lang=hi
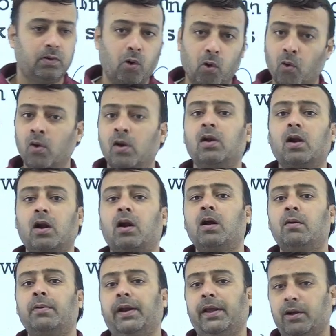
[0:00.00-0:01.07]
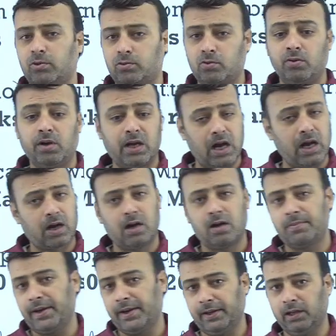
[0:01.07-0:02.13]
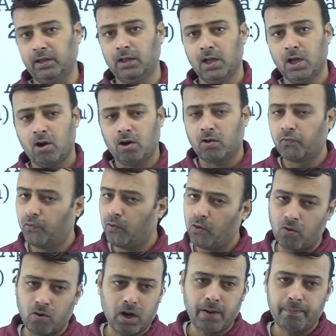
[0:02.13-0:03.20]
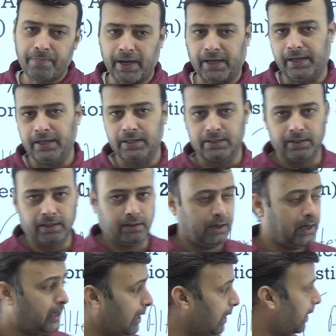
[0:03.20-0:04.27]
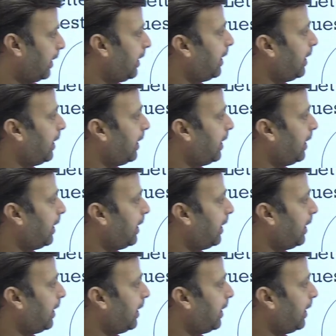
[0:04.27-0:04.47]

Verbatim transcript: होन करना पड़ेगा उसको निखारना पड़ेगा और वो होगा प्रैक्टिस से लिख लिख के